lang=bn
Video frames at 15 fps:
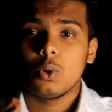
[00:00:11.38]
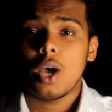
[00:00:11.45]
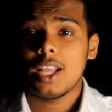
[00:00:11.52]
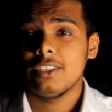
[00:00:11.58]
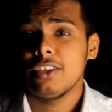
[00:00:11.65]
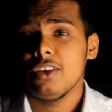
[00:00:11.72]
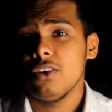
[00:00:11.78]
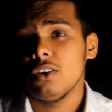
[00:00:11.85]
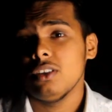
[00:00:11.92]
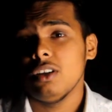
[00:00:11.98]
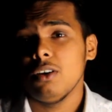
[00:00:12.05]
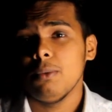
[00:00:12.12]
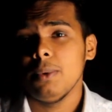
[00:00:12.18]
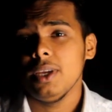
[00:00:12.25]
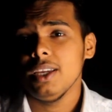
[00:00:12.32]
তো আজকে কথা
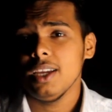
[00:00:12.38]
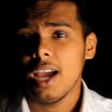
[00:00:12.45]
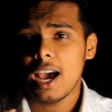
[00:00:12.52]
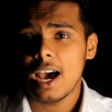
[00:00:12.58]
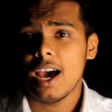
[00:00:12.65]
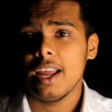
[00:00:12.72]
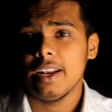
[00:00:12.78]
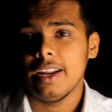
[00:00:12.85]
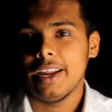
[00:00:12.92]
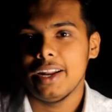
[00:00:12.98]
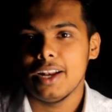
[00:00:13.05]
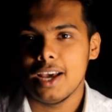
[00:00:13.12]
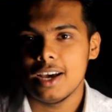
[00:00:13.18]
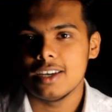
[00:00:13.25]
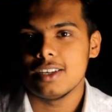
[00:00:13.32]
হবে আর
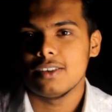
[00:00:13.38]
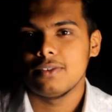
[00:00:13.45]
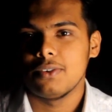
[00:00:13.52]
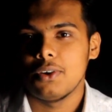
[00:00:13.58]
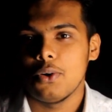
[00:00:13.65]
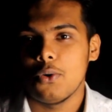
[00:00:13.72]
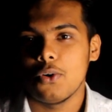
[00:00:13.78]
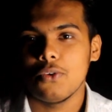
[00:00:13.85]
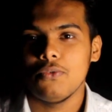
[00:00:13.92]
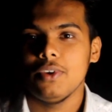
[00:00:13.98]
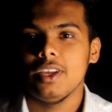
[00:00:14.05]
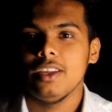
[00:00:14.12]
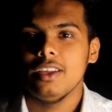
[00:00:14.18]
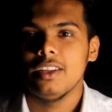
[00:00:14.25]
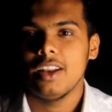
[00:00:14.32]
এন আর
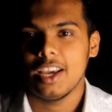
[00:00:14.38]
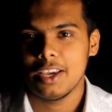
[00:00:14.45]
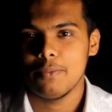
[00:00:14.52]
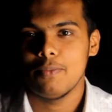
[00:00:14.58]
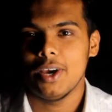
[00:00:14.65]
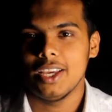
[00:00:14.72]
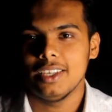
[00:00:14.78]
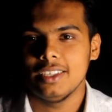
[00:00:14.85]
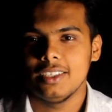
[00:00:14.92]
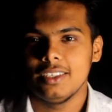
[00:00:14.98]
ওরফে রাকিব ভাই